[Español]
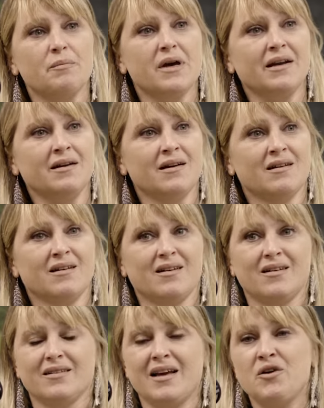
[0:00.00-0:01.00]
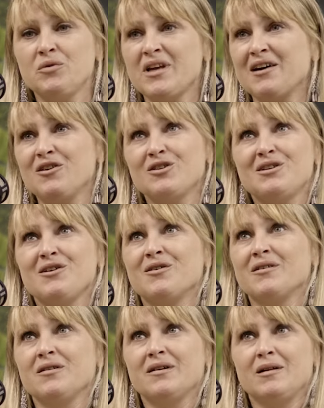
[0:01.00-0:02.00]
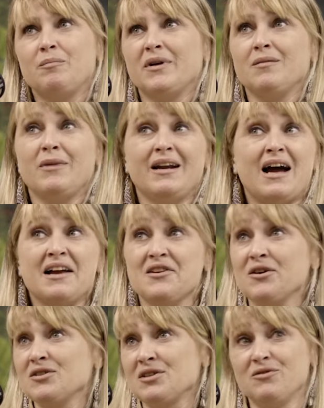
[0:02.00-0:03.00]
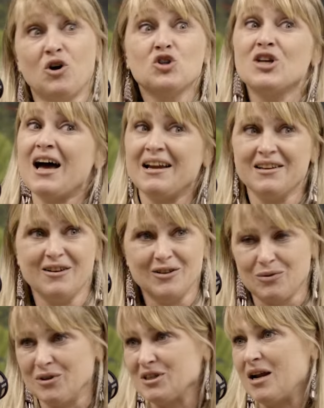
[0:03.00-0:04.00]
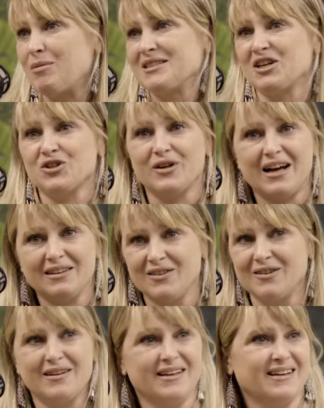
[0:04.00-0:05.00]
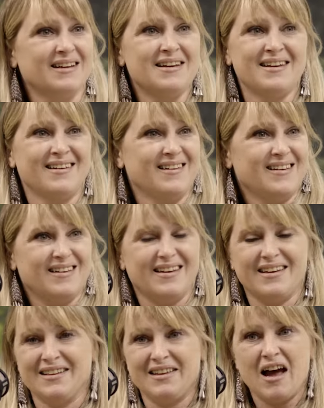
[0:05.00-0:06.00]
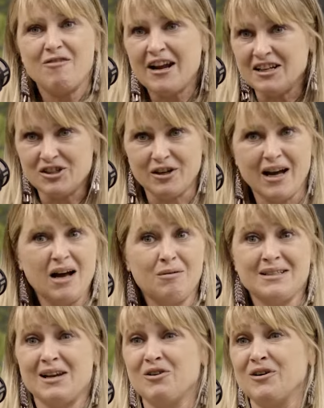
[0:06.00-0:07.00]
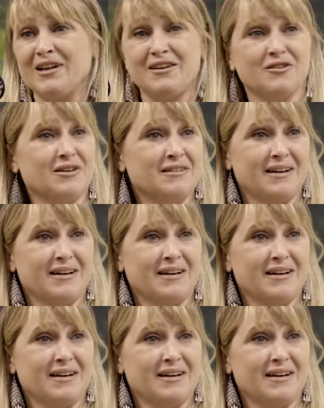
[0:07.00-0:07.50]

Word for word: también, te dan un diagnóstico, creo que el primer año, dos años, uno se la pasa llorando, que eh, te hablan y llorás, vas al colegio, te